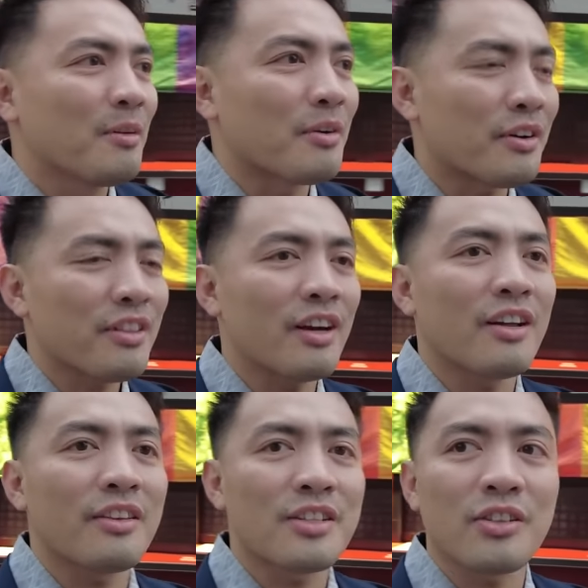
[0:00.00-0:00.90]
Where are the
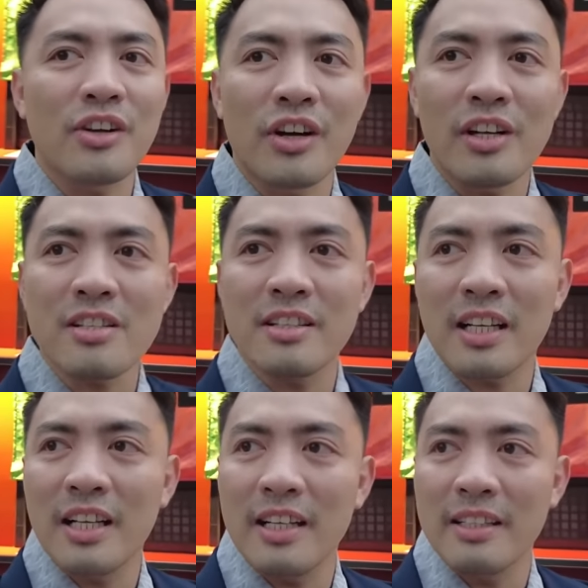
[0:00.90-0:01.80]
others? Yung girls
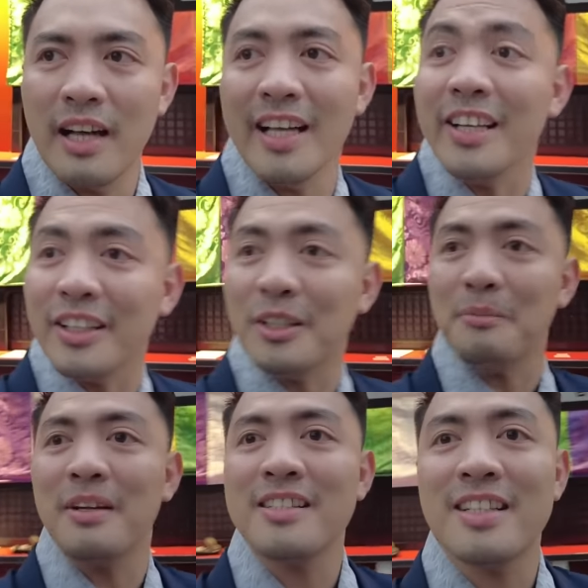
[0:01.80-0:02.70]
nag... Ay, ito
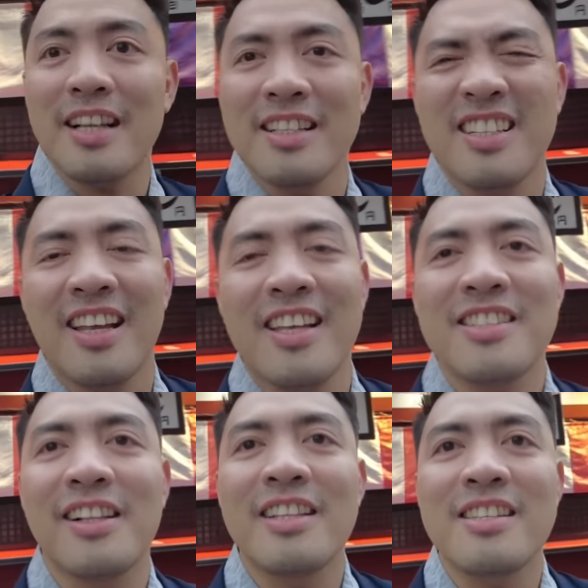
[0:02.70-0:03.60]
na pala sila. Si
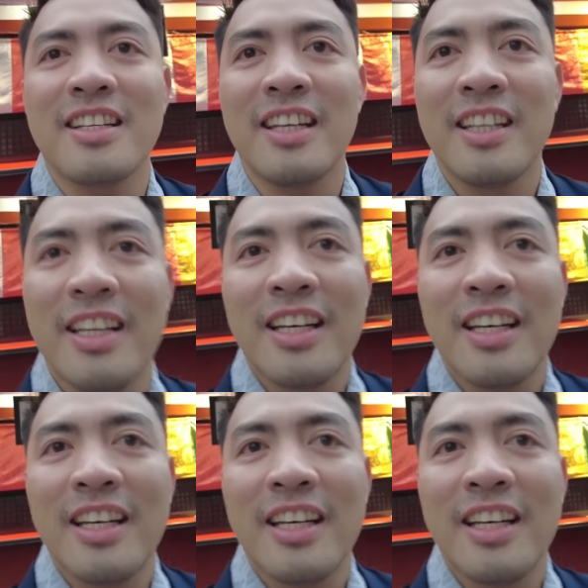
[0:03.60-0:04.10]
Hazel and si